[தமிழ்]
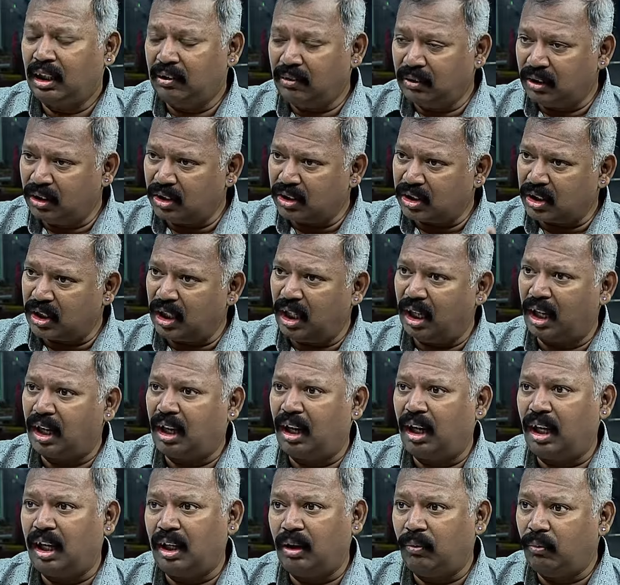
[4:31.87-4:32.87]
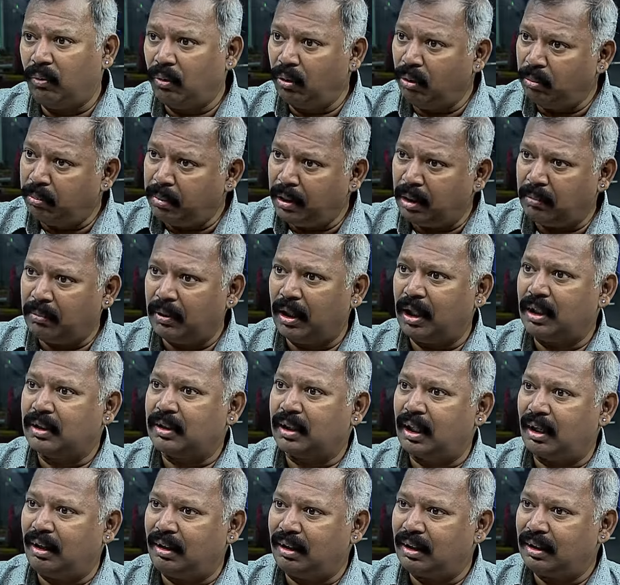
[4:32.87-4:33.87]
வந்து ஸ்ரீலங்காவில் எவ்வளோ பேர் வேலை
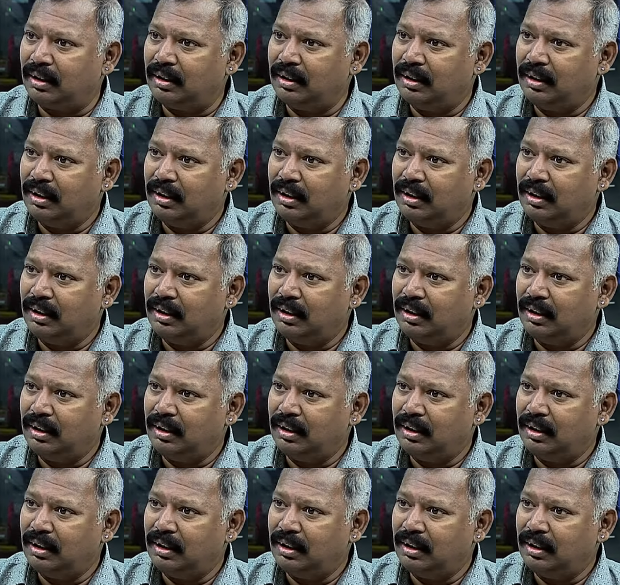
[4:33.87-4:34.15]
செய்கிறாங்க